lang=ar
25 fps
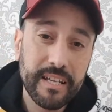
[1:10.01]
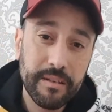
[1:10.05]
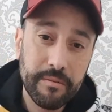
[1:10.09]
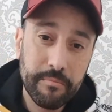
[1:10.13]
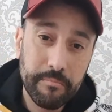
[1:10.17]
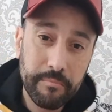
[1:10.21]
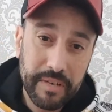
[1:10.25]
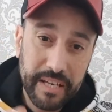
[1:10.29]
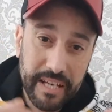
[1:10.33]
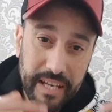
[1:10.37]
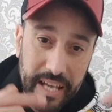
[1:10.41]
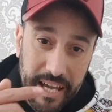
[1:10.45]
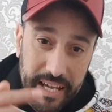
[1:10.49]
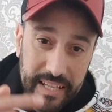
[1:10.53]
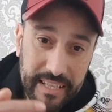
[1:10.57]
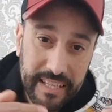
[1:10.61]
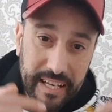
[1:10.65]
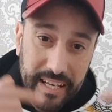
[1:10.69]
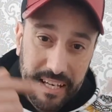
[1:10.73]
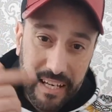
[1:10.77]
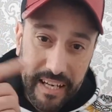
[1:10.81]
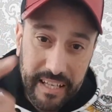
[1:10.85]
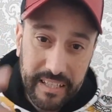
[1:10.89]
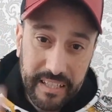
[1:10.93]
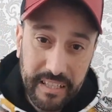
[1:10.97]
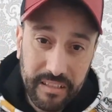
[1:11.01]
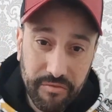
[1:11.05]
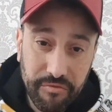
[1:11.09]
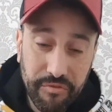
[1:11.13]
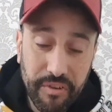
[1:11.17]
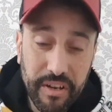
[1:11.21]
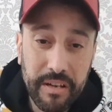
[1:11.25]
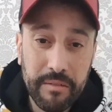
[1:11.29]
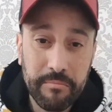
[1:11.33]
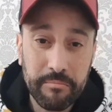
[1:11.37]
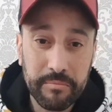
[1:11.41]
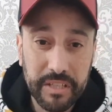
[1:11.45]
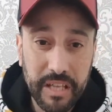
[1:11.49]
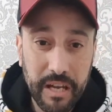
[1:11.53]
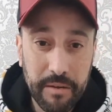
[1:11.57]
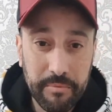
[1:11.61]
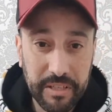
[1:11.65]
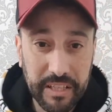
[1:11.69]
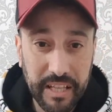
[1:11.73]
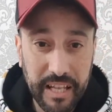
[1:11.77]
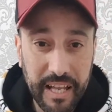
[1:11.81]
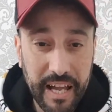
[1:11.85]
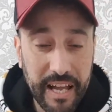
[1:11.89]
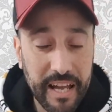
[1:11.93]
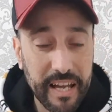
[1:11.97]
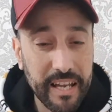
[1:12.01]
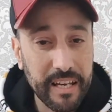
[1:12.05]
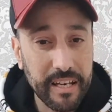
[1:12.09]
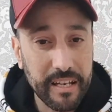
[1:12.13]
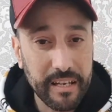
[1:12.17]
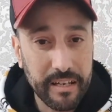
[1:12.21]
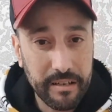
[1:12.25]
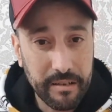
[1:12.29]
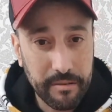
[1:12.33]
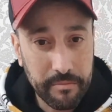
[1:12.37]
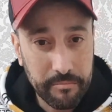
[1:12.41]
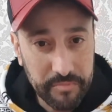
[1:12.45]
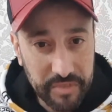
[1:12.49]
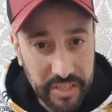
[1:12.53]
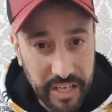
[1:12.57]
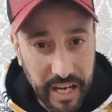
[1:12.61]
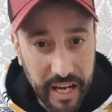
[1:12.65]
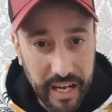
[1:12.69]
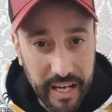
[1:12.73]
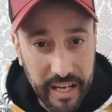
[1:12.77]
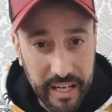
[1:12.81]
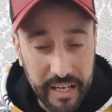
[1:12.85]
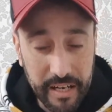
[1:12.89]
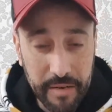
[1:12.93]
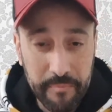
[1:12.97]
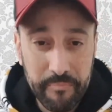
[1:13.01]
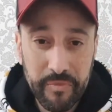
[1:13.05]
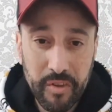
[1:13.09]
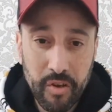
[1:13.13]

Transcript: من هذاك اللي غادي يدفع بطبيعه الحال متاخر